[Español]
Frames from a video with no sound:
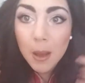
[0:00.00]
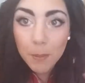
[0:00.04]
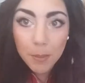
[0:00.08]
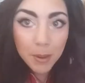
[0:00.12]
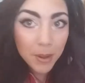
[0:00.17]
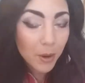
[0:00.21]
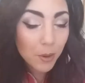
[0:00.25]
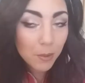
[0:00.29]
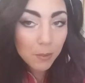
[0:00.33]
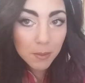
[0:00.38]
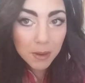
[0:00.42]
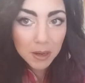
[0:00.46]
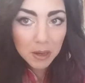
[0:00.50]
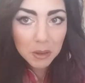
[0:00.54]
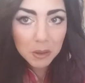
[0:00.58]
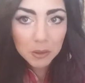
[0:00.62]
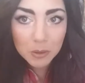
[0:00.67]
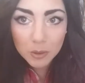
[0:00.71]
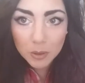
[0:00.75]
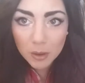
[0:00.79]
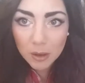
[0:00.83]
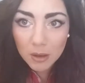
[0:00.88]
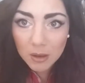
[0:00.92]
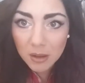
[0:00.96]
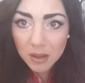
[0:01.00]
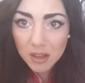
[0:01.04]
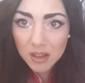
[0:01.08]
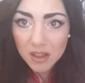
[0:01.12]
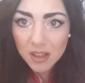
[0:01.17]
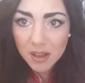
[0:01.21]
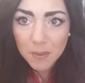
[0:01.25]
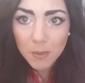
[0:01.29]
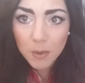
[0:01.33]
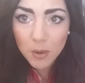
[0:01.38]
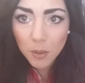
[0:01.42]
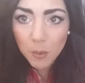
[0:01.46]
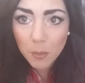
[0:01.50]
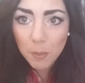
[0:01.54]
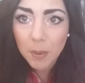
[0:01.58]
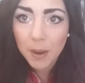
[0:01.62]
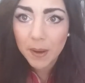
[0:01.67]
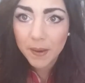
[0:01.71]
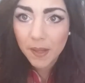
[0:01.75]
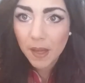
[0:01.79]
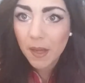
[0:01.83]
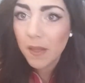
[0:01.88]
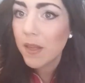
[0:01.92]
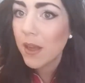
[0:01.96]
pero me lo estoy, llevo un
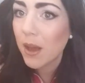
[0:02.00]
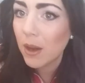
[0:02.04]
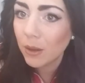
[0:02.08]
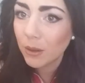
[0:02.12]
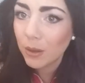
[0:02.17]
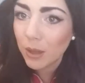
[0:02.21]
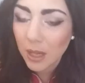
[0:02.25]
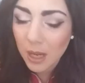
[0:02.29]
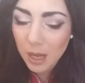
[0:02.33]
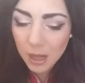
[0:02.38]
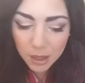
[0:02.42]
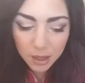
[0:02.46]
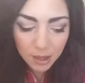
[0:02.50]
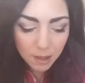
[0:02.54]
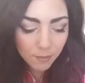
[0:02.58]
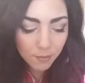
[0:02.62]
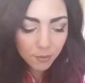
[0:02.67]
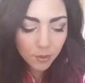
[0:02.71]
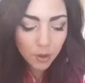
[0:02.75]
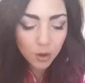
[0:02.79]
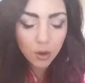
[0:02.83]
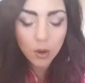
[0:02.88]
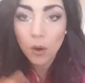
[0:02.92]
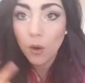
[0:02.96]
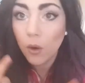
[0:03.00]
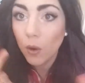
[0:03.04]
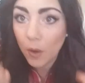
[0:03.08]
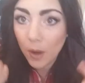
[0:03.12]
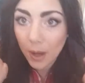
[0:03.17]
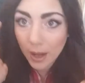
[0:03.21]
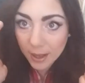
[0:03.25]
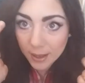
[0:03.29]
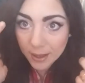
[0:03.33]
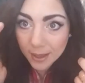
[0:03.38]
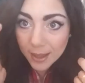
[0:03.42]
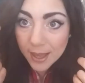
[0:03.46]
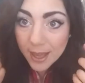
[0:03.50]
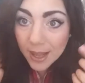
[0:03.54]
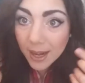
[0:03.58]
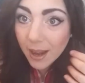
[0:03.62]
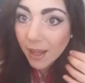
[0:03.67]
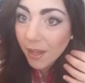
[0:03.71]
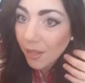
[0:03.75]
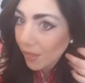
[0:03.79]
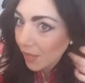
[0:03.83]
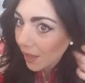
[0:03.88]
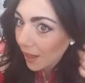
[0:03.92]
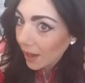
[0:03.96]
par de días utilizándolo aquí en
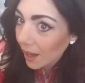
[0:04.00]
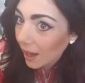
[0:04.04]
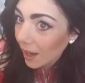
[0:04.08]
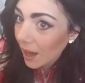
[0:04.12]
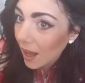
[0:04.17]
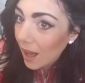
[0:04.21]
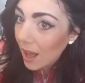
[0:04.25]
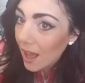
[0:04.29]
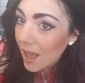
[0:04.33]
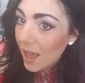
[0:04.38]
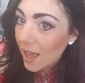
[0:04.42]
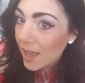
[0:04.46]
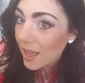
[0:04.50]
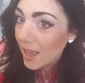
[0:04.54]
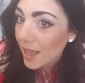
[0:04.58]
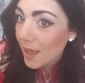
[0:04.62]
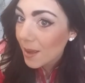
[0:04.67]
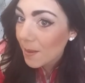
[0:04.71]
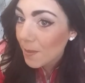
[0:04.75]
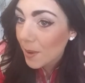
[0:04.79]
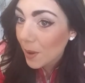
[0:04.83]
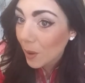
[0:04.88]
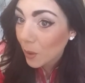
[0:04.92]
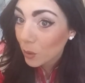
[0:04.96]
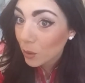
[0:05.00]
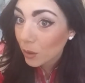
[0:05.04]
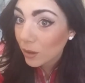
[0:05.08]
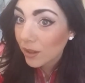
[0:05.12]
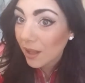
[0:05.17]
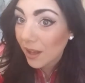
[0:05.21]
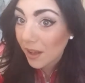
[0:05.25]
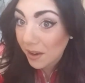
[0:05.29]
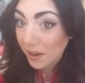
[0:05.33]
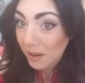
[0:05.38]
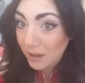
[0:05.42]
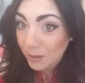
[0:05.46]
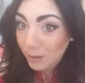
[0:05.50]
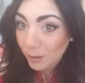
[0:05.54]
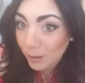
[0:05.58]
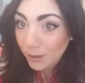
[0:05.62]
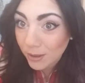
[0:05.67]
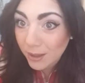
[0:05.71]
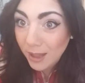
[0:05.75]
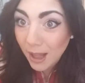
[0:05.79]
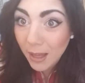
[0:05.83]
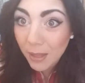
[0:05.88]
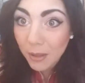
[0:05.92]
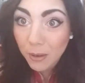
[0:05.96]
las cejas y me gusta el
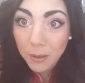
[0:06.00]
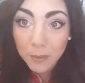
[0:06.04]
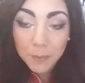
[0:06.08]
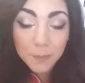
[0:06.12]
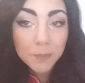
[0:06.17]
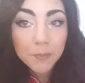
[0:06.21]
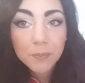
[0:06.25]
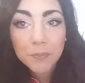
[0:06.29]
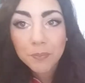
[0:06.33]
resultado.